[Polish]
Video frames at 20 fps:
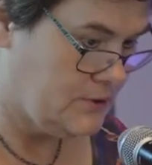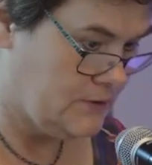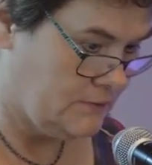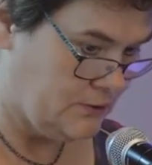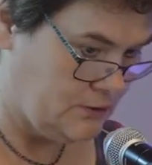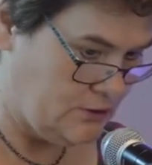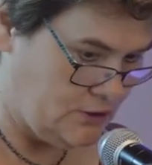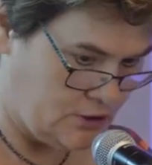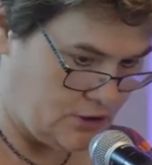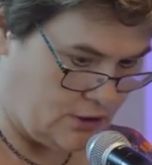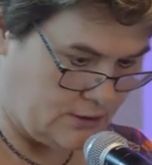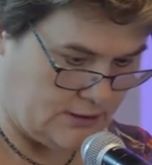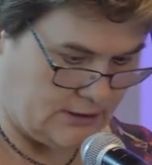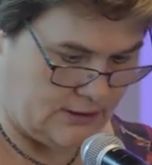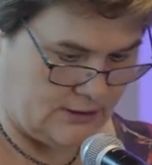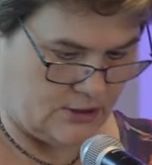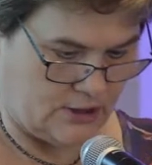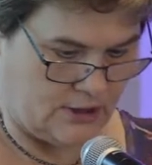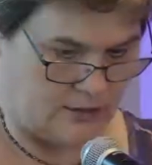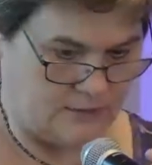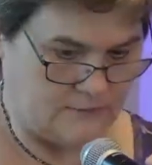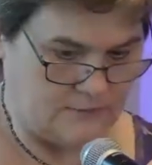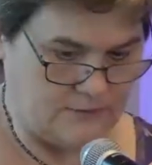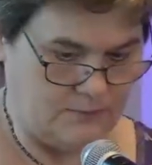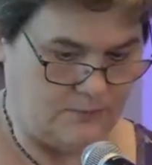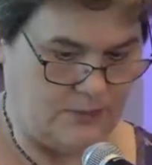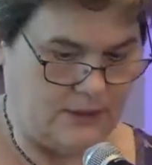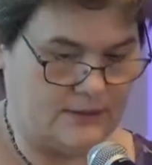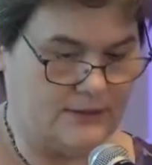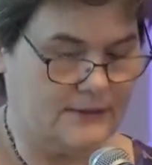Przewodniczący, Szanowni
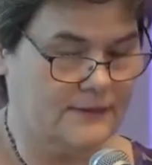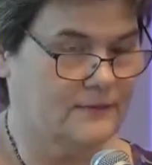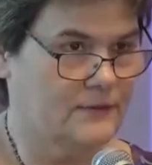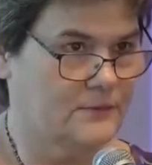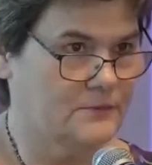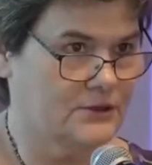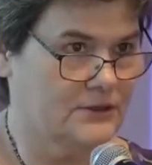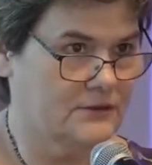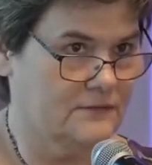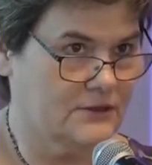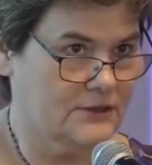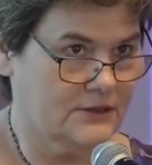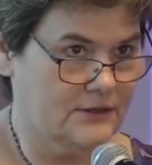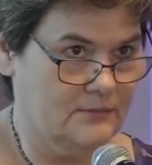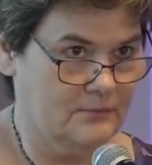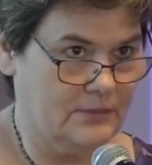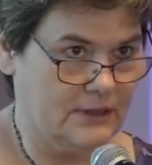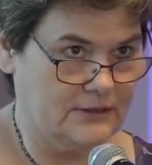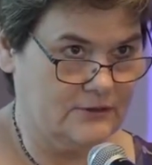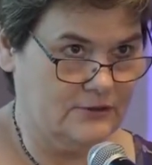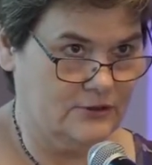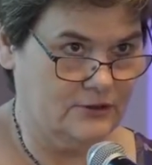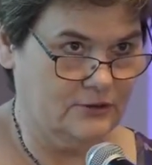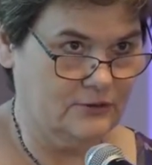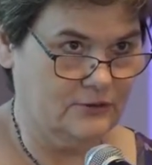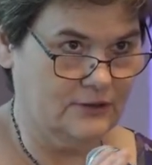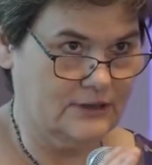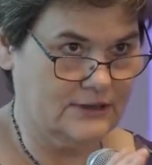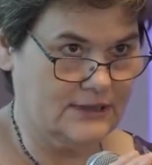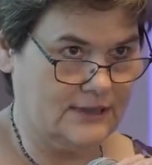Państwo, przede wszystkim bardzo
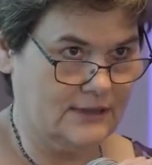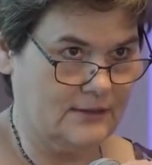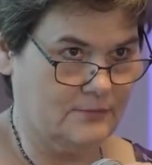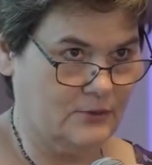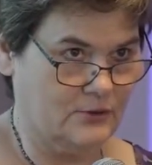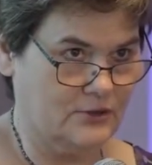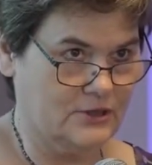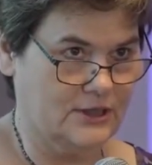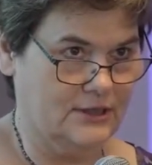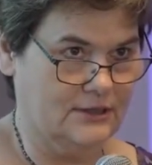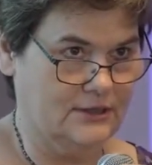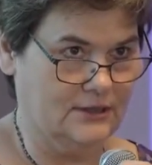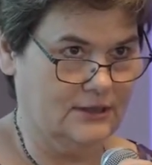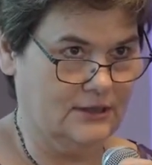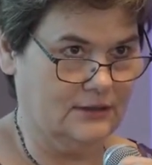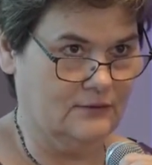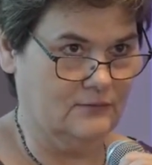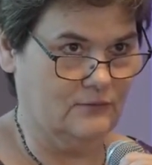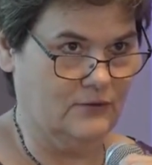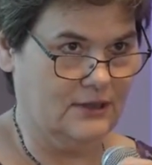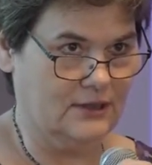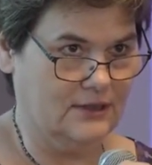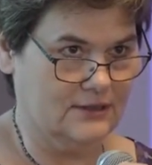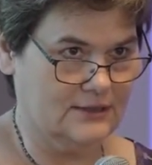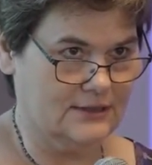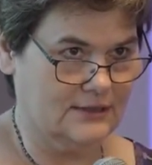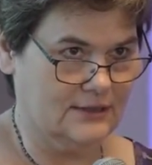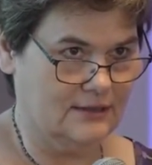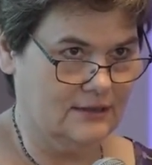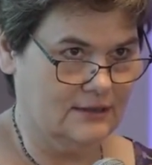dziękuję za zaproszenie na
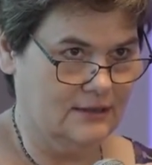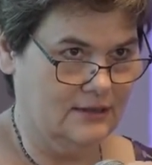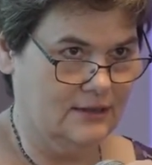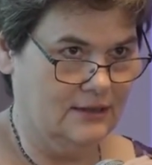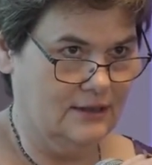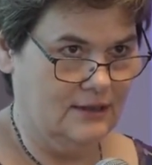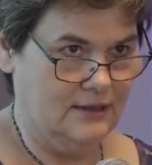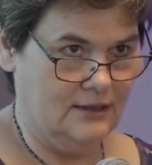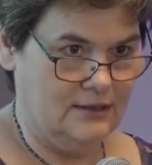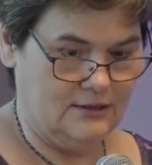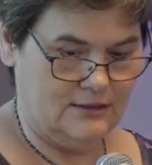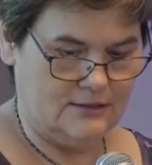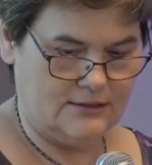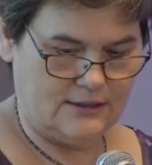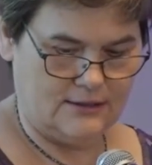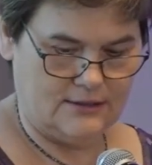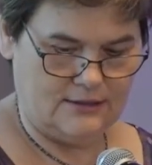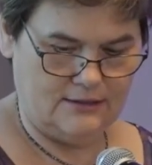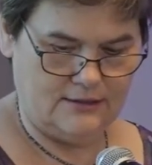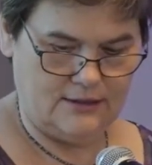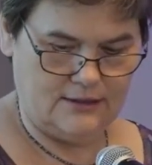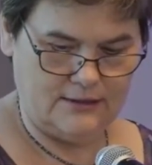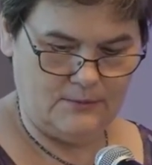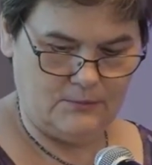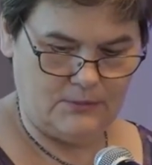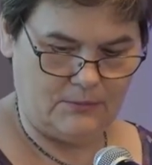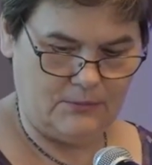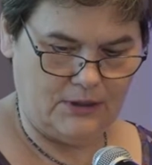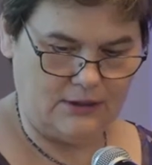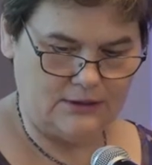konferencję. Niestety ja nie
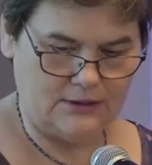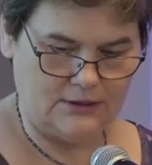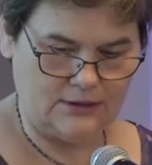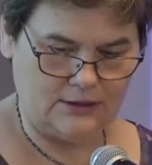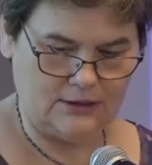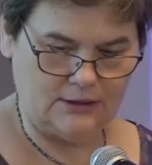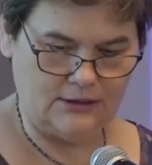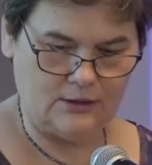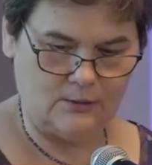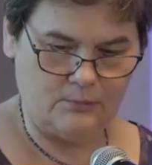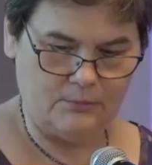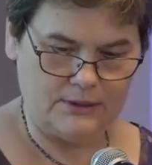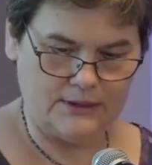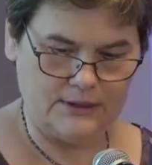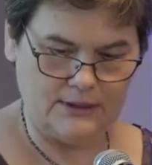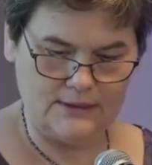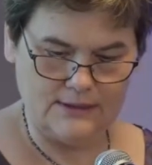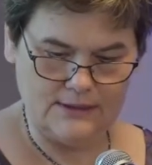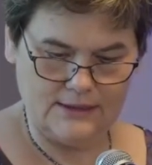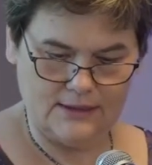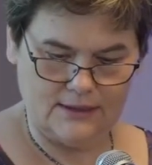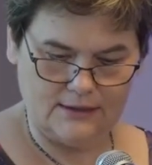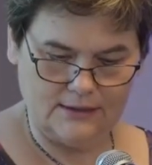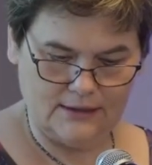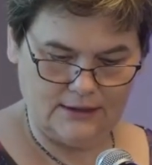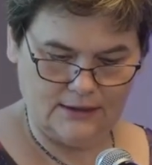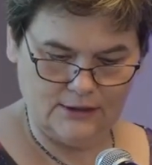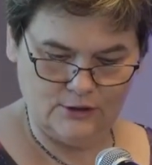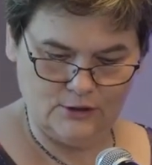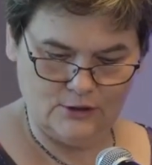mam ani takich kompetencji, ani
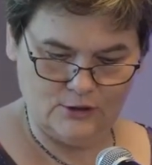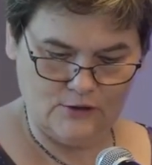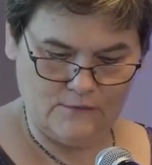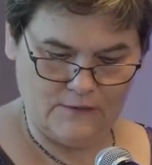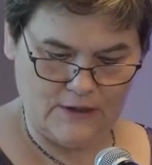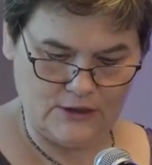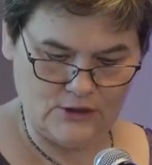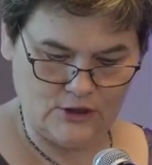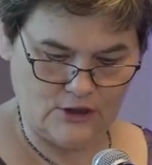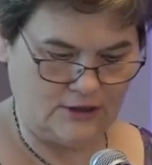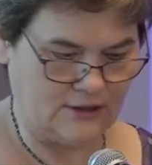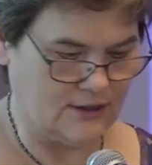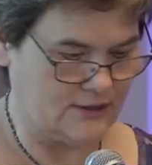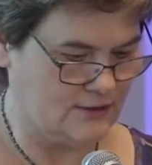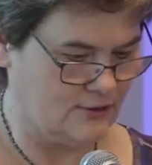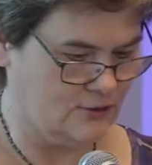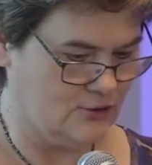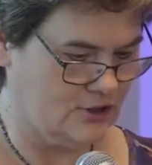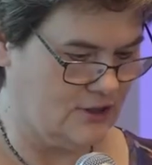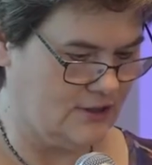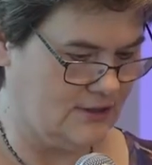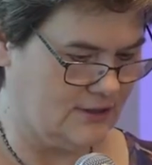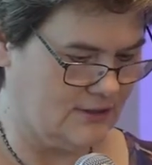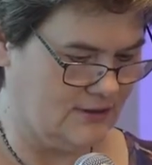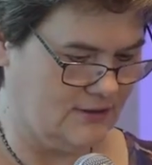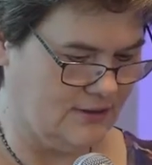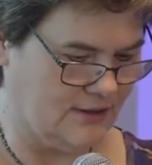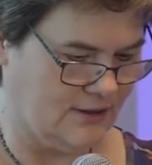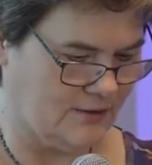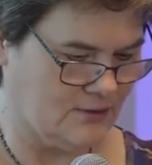takich doświadczeń
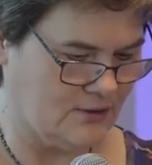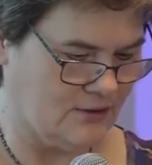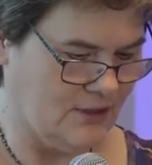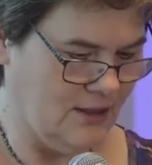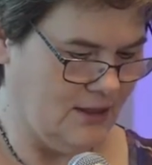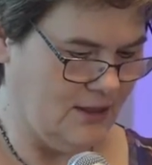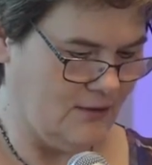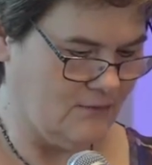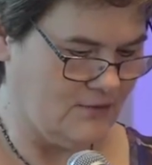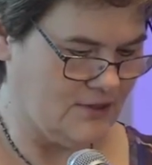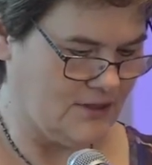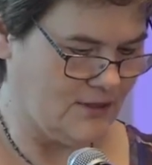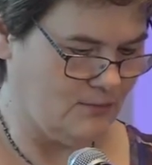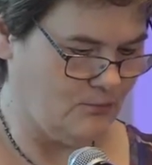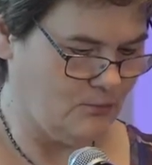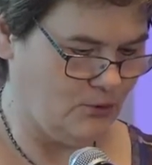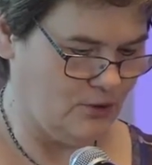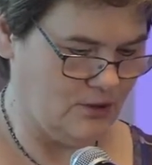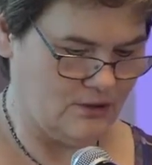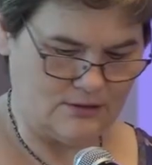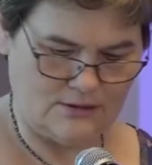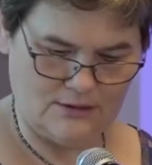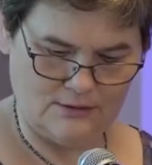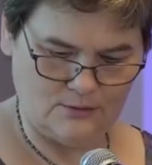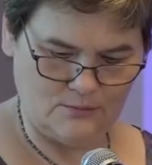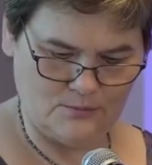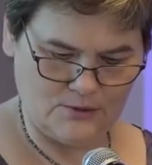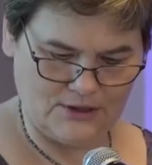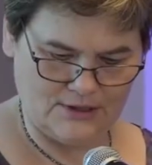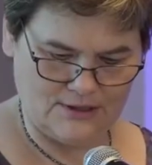kaznodziejskich, jak występujący
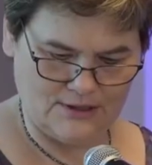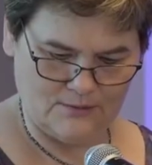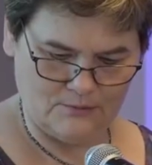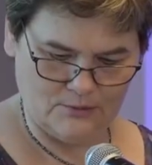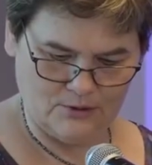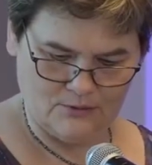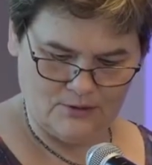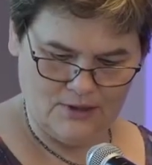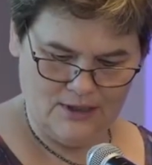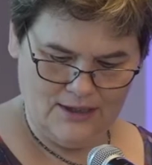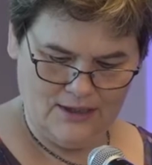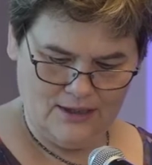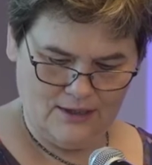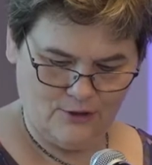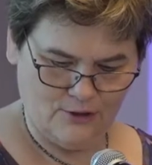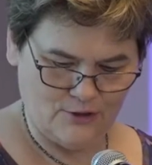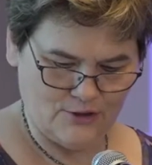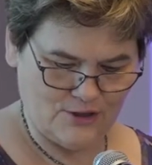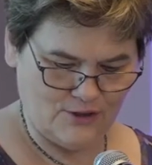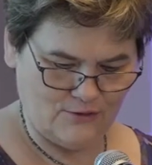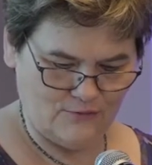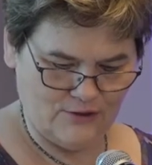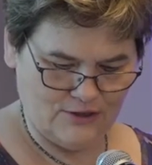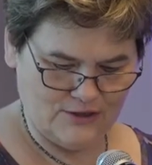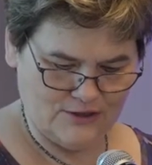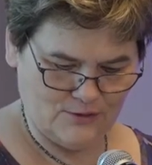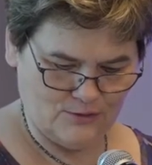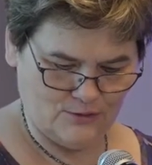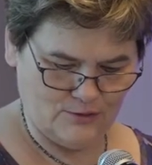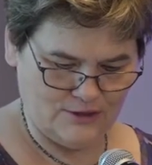tu przede mną ojcowie
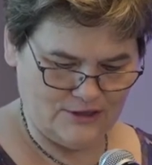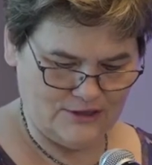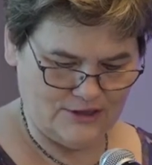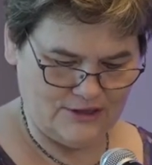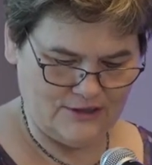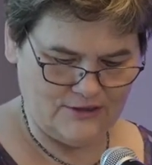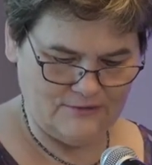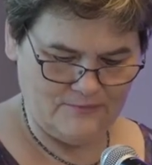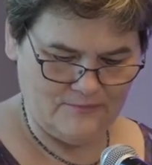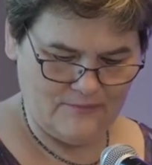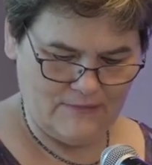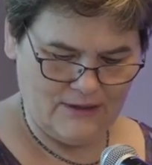jezuici,